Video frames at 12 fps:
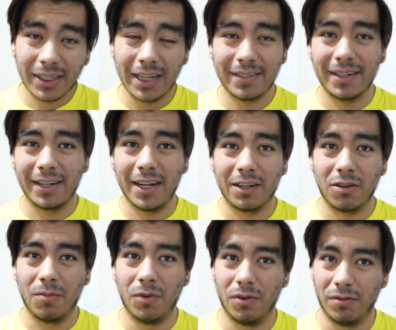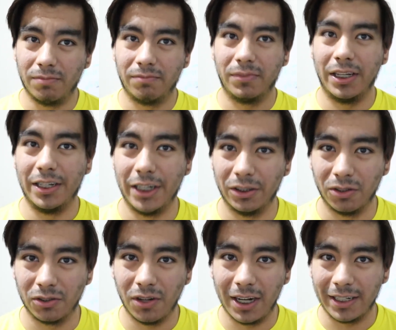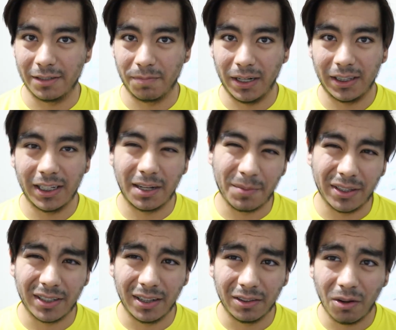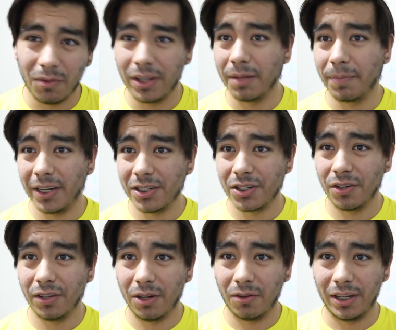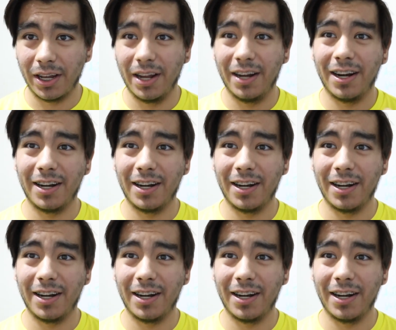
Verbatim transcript: Que serían como 500 dólares, prácticamente el doble de precio de lo que en